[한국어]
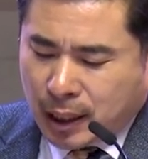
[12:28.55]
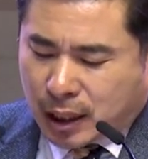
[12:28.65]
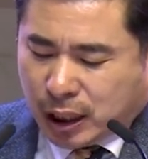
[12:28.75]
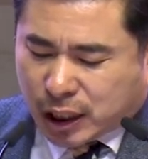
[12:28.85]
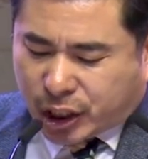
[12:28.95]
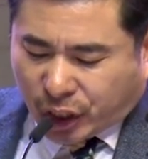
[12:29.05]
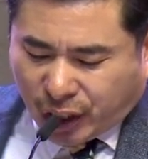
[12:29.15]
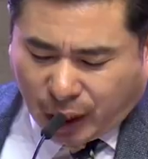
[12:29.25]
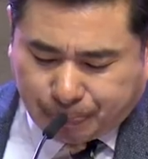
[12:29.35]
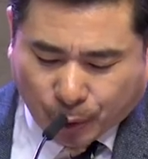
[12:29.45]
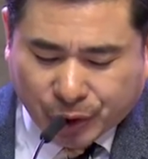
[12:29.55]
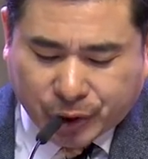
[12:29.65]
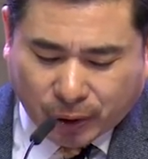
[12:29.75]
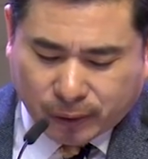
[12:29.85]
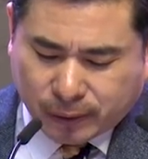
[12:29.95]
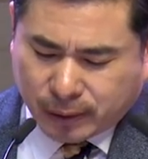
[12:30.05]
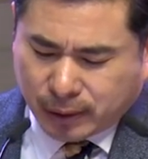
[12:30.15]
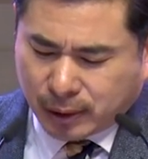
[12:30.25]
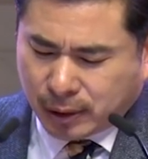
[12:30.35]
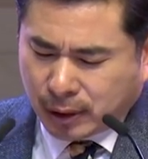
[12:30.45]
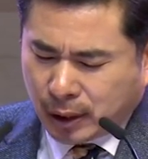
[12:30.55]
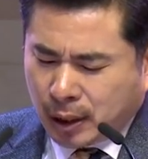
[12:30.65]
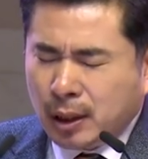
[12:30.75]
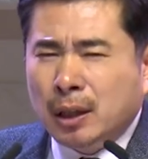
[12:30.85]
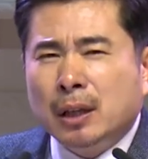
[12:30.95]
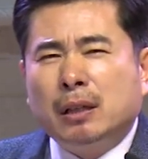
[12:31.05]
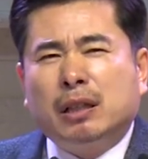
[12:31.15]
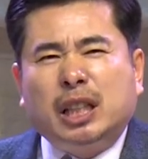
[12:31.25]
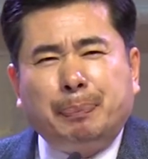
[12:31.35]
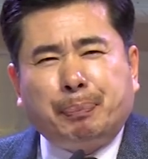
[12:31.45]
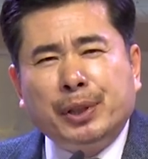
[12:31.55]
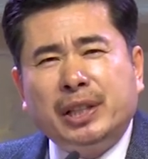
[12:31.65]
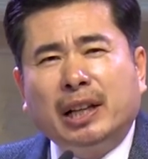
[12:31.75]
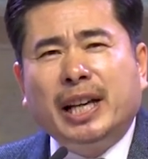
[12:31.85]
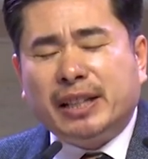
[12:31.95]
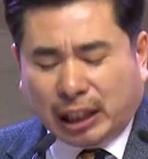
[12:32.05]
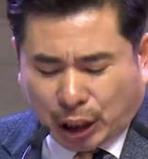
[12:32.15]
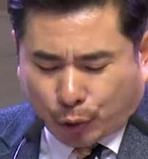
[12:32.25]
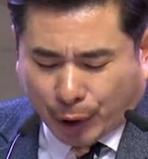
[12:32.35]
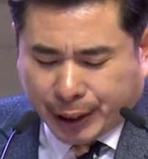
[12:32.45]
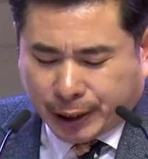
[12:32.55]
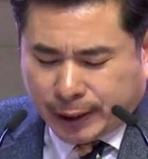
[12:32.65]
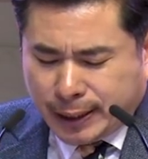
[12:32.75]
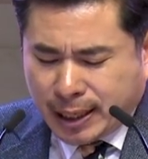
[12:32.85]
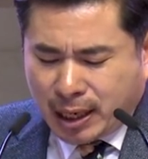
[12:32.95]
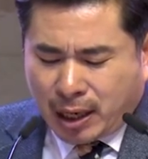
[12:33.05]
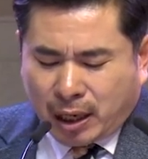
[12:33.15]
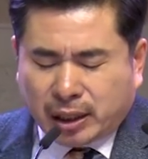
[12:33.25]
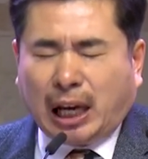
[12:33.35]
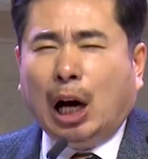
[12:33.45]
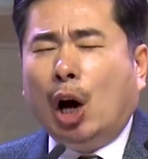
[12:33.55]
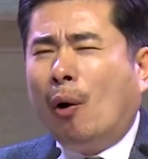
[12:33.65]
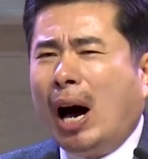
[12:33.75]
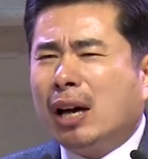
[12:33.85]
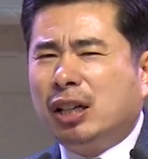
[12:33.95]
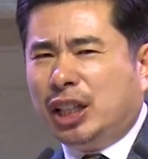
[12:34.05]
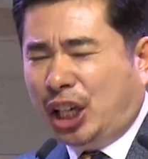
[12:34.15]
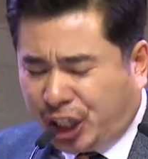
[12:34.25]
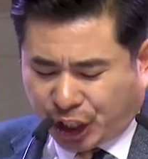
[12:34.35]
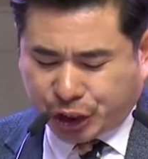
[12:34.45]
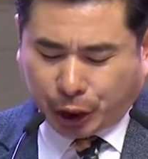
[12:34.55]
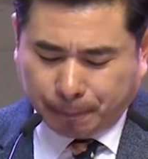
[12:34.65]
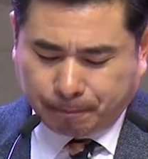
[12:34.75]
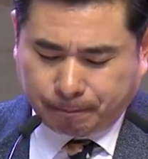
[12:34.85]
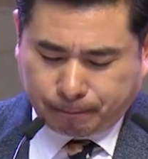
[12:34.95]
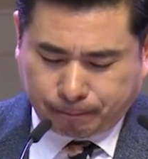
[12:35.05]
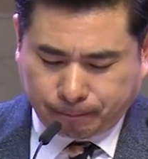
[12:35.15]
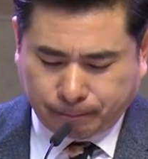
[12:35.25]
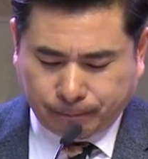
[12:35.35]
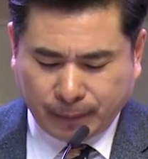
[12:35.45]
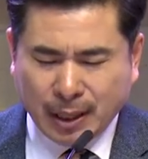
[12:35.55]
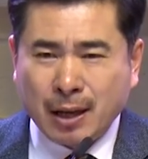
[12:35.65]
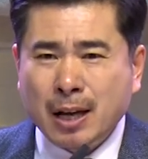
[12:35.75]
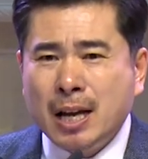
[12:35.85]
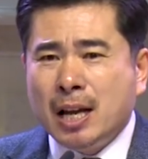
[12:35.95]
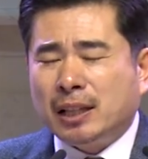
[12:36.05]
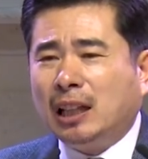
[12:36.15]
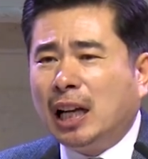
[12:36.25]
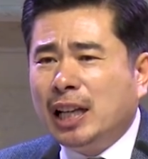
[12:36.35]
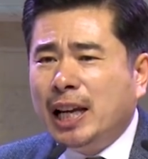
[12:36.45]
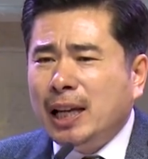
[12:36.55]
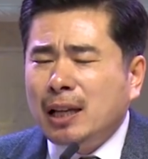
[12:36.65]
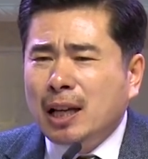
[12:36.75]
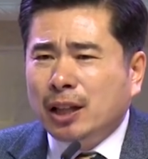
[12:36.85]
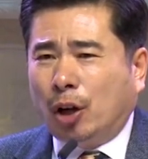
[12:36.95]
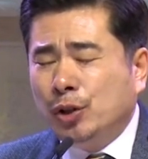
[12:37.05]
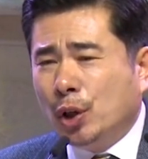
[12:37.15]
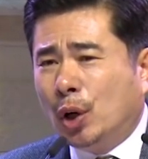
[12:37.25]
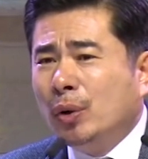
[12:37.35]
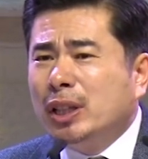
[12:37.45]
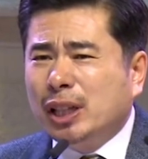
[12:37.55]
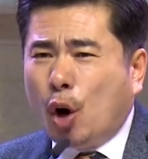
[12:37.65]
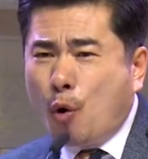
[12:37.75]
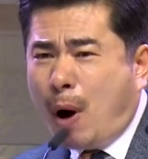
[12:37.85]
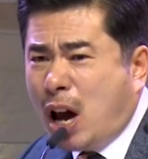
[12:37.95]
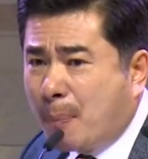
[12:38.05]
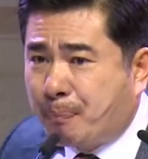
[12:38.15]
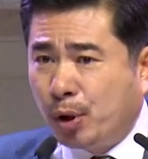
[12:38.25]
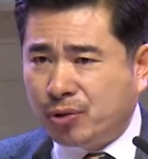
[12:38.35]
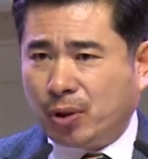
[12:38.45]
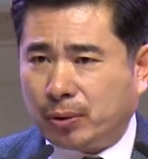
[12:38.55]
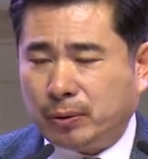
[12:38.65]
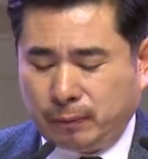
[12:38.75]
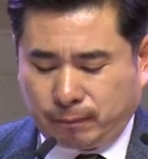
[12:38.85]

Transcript: 그 체의 본성, 그 깊은 자리에 자리 잡고 있는 자아와 그 이기심, 사단이 던져놓은 그 욕망의 불꽃,